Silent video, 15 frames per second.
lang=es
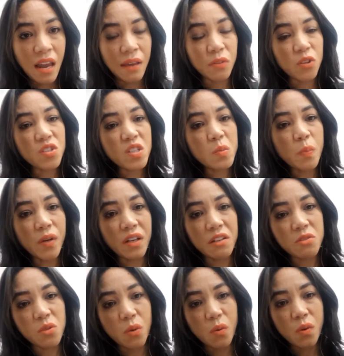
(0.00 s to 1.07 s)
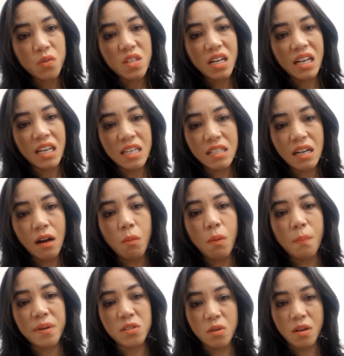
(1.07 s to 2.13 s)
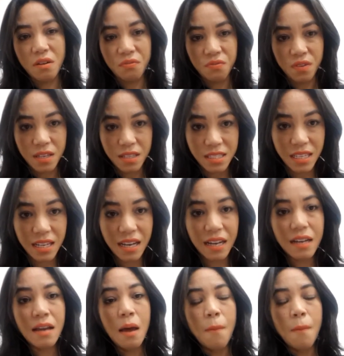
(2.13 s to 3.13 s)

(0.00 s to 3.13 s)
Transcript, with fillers: Entonces, por eso uno se registra como persona física